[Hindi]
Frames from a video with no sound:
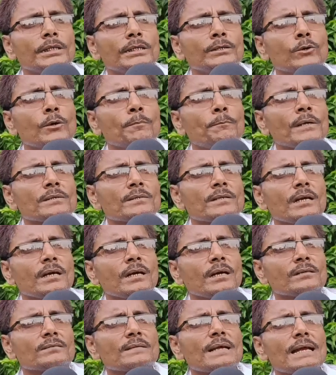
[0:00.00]
तीनों फसल
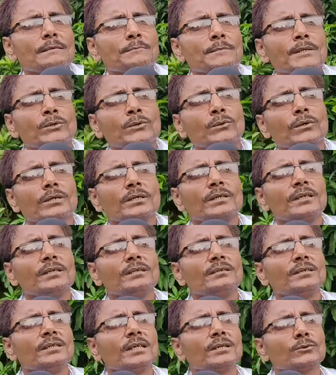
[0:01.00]
अगर साल में जोड़
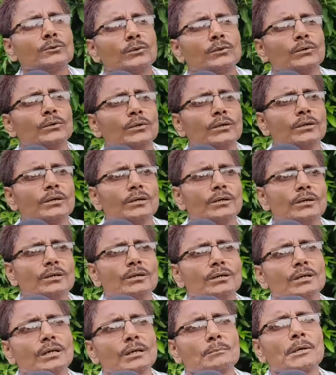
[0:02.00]
लीजिए तो
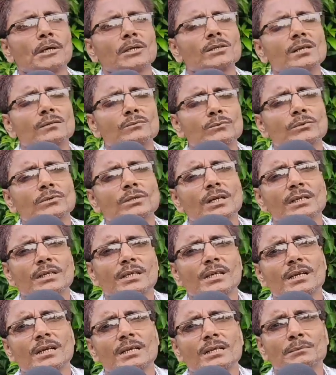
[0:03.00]
लगभग दस कुंटल
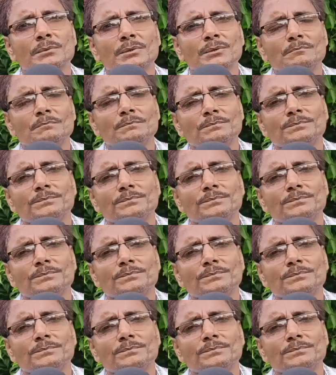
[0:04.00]
के करीब